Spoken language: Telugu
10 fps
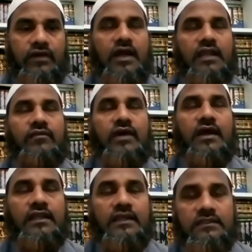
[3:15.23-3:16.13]
వారి
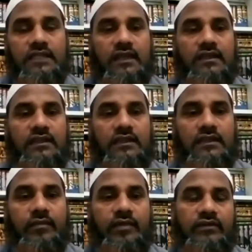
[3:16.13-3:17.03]
వారి గతాన్ని
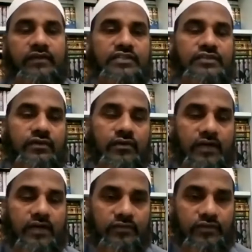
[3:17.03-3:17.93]
నెమరు
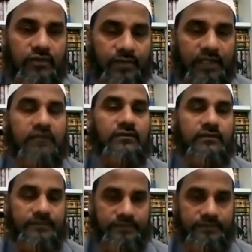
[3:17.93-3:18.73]
వేసుకోవడంతో పాటు